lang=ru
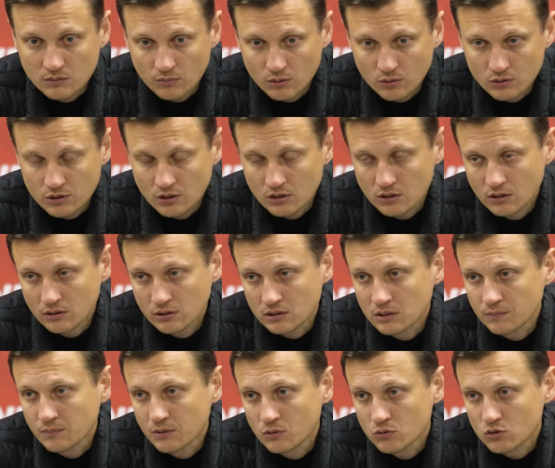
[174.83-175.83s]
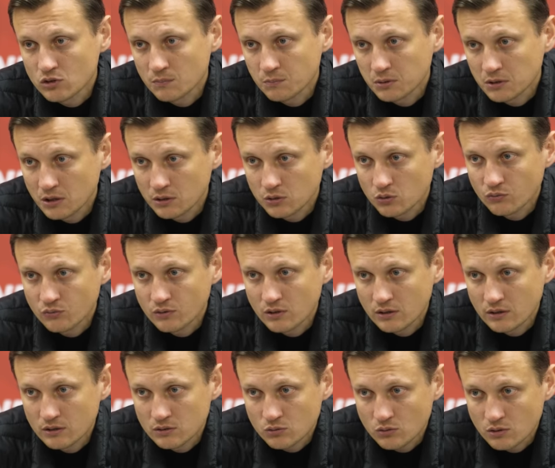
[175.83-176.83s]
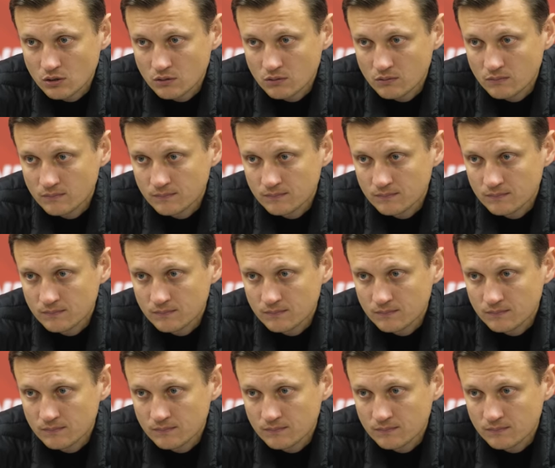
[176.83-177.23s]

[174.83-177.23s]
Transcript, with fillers: бросить надо теперь уже на подготовку к игре с Уралом.